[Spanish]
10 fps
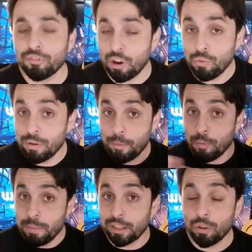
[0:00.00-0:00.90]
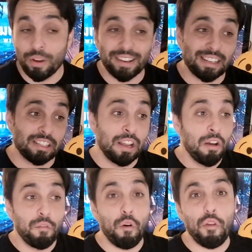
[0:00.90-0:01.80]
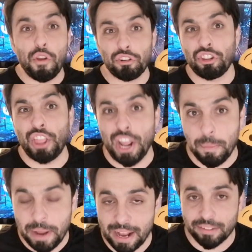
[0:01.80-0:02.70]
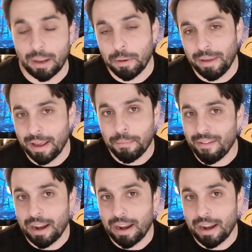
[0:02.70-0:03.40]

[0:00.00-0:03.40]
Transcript: según hemos visto en esas fotos térmicas que a mí me,